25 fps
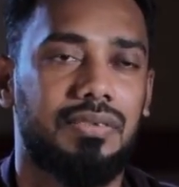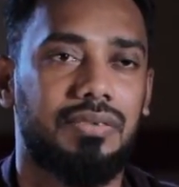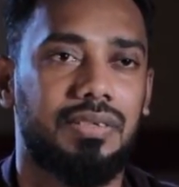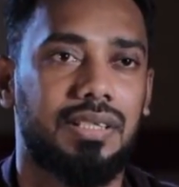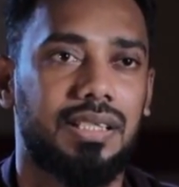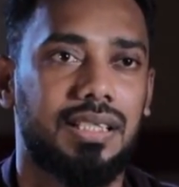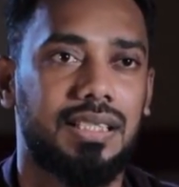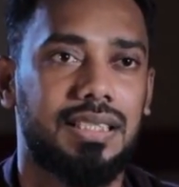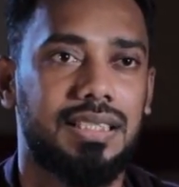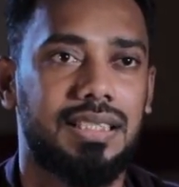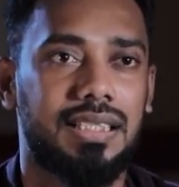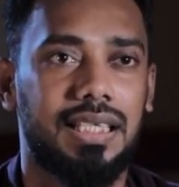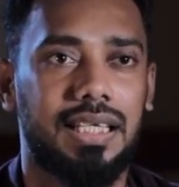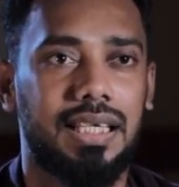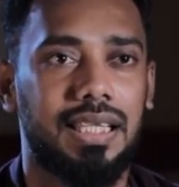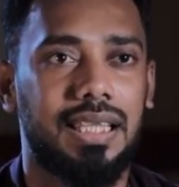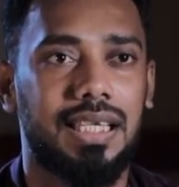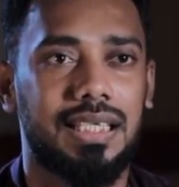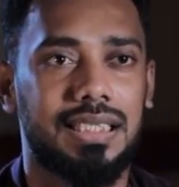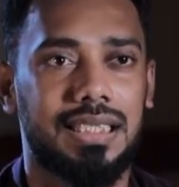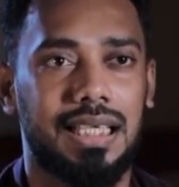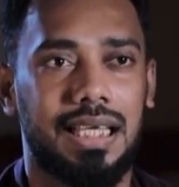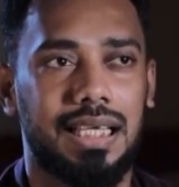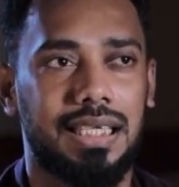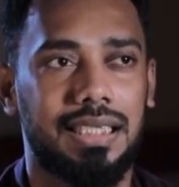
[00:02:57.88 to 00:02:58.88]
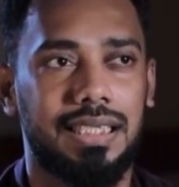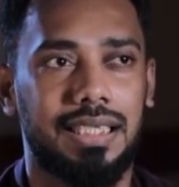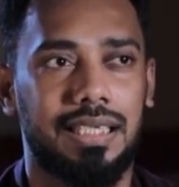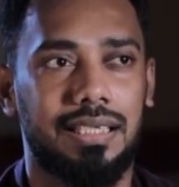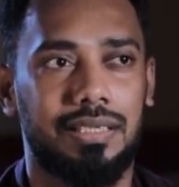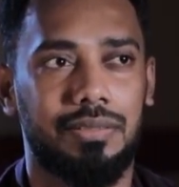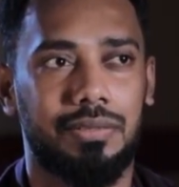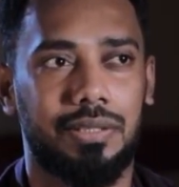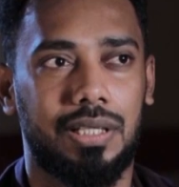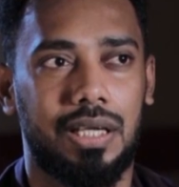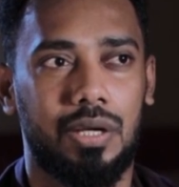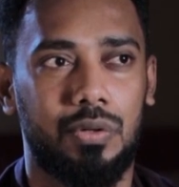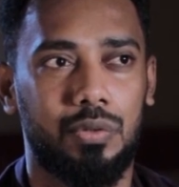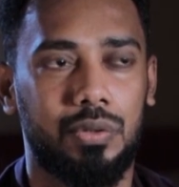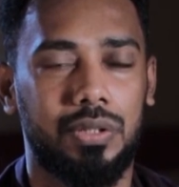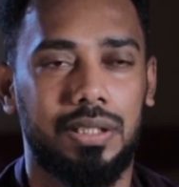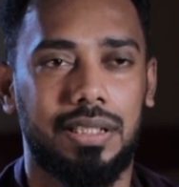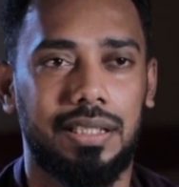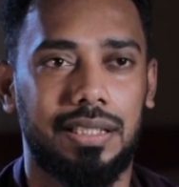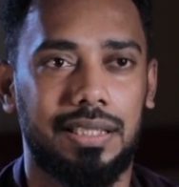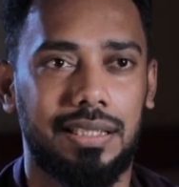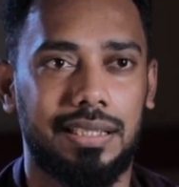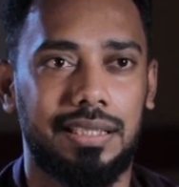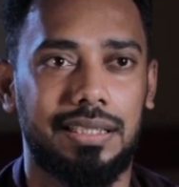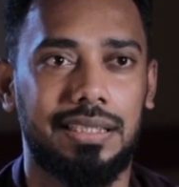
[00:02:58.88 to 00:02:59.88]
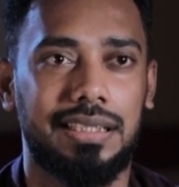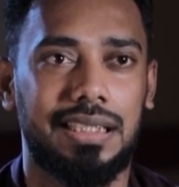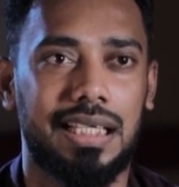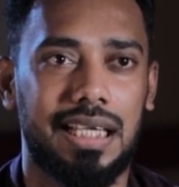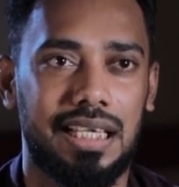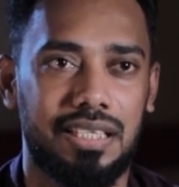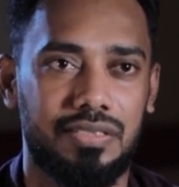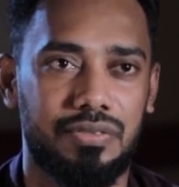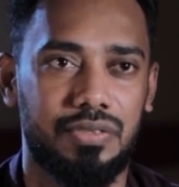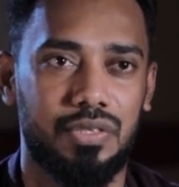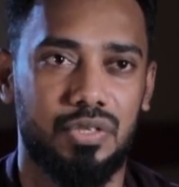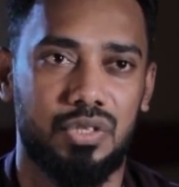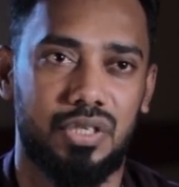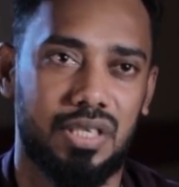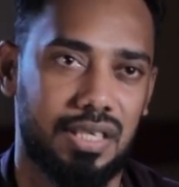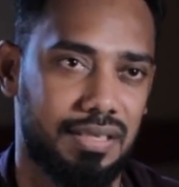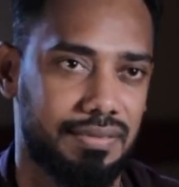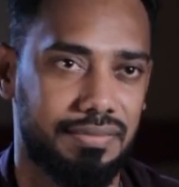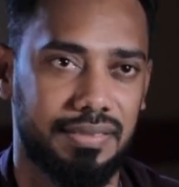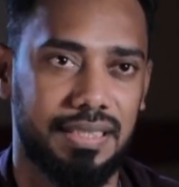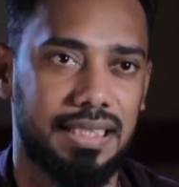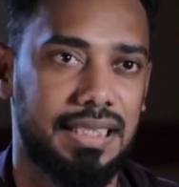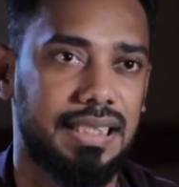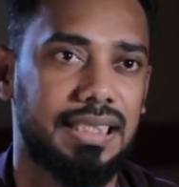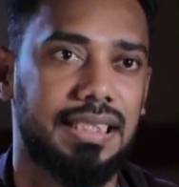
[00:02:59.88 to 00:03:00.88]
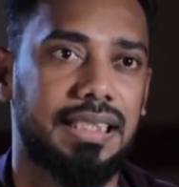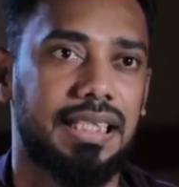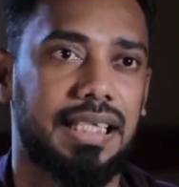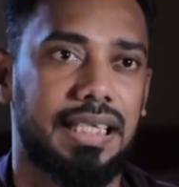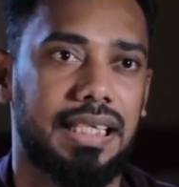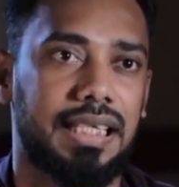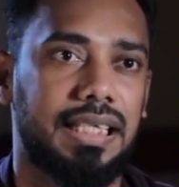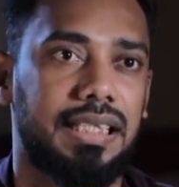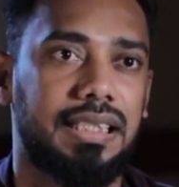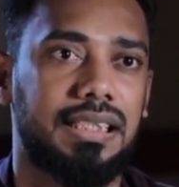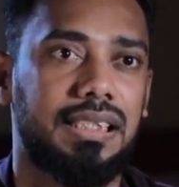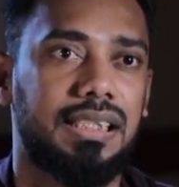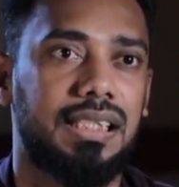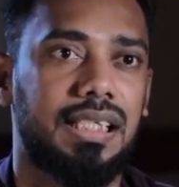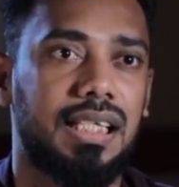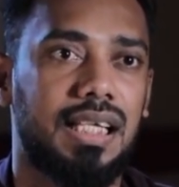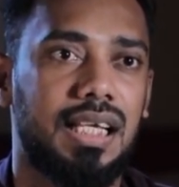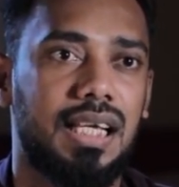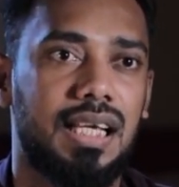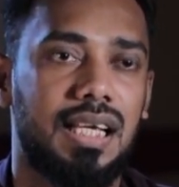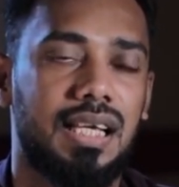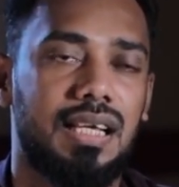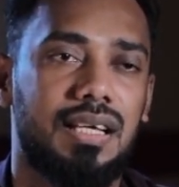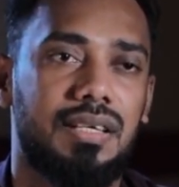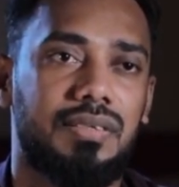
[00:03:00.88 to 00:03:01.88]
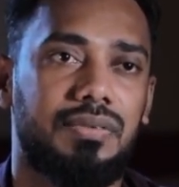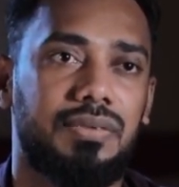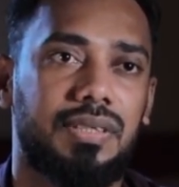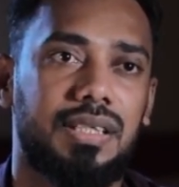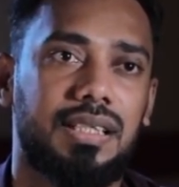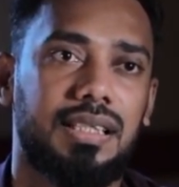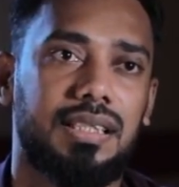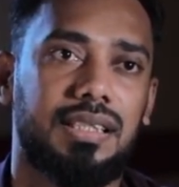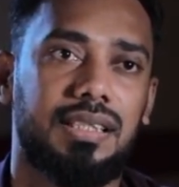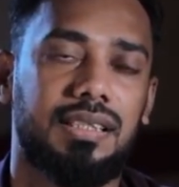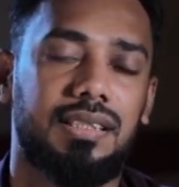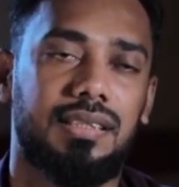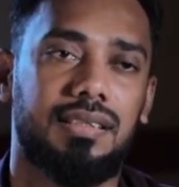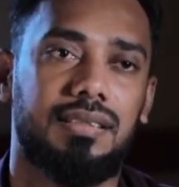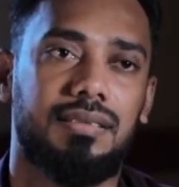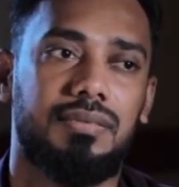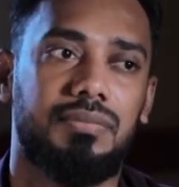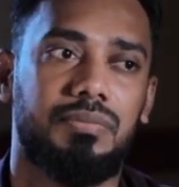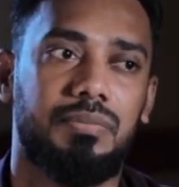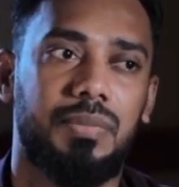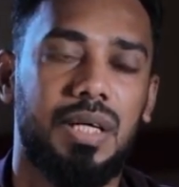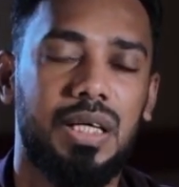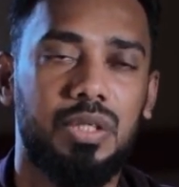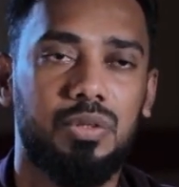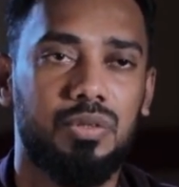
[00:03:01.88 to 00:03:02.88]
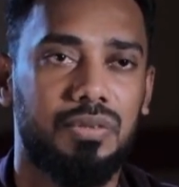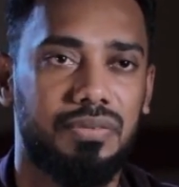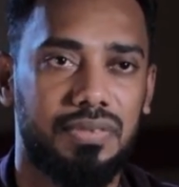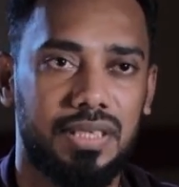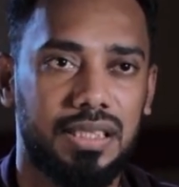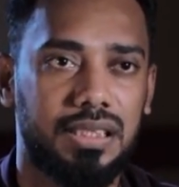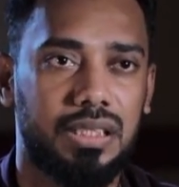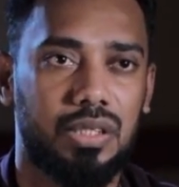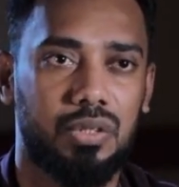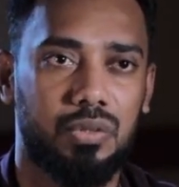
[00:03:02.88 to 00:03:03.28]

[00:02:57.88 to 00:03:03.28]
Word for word: فالشيء ذا ساعدنا كوني انشأت في أسرة فنية يعني فبعد وفاة